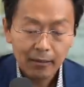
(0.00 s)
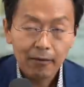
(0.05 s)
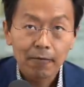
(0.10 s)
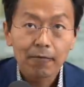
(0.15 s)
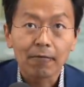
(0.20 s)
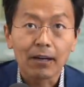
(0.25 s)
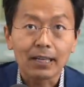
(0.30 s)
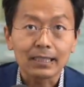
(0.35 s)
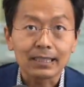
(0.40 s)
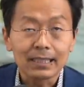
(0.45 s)

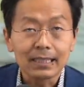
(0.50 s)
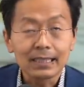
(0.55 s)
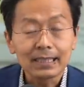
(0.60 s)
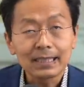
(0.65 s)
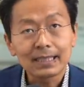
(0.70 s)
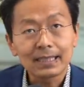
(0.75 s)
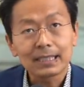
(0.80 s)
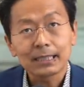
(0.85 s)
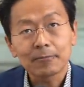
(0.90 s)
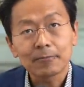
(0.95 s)
Fakt
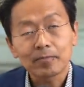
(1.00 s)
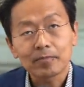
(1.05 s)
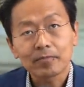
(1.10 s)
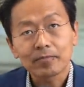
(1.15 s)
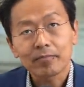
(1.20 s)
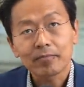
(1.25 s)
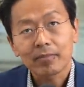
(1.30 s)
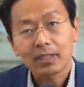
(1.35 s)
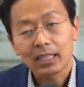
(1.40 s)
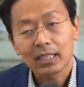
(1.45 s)
ist,
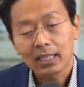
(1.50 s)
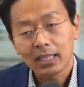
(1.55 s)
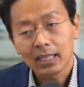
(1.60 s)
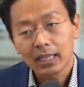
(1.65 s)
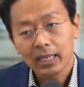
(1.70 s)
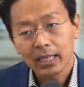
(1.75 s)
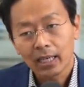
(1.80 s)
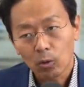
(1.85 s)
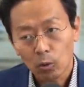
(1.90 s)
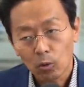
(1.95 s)

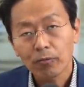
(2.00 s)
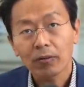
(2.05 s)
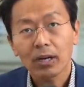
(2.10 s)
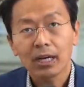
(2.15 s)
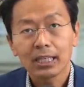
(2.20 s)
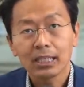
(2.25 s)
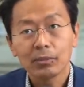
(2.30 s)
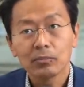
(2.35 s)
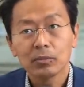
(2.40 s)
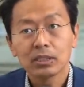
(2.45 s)
Herr
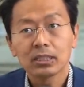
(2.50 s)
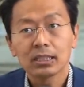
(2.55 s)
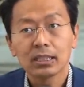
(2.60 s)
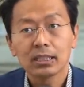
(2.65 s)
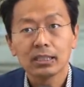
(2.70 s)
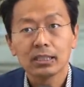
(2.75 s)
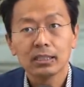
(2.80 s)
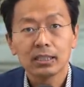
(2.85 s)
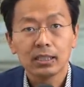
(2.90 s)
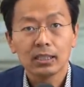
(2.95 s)
Ofraim ist
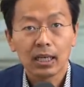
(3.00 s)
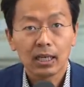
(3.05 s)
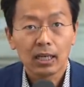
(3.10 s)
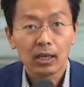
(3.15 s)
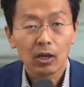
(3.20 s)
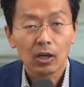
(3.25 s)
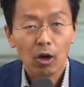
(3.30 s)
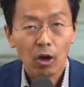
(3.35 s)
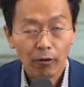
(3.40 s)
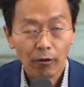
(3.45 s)
in die
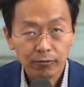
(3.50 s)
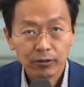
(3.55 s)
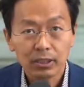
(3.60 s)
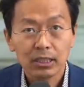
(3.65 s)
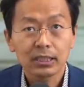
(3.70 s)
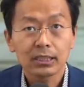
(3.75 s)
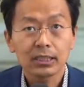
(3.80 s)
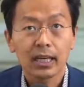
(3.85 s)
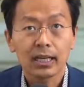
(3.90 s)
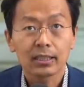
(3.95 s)

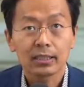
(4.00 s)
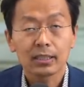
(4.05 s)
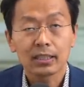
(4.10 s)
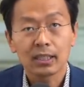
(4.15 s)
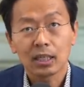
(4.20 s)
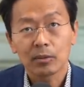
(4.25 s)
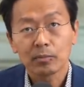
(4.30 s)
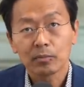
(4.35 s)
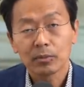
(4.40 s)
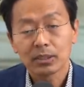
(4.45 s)
Öffentlichkeit
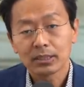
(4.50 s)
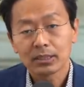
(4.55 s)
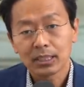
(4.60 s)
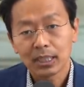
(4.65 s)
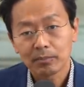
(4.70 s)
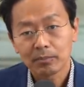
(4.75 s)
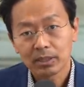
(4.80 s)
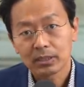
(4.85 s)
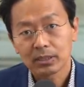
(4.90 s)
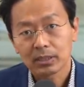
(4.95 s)
gegangen mit
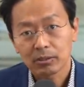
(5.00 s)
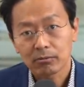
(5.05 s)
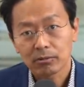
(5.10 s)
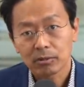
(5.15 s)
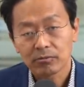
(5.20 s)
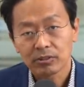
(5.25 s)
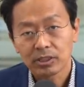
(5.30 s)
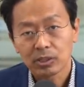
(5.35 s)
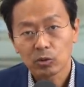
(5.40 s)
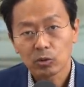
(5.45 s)
seinem
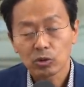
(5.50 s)
Instagram-Video.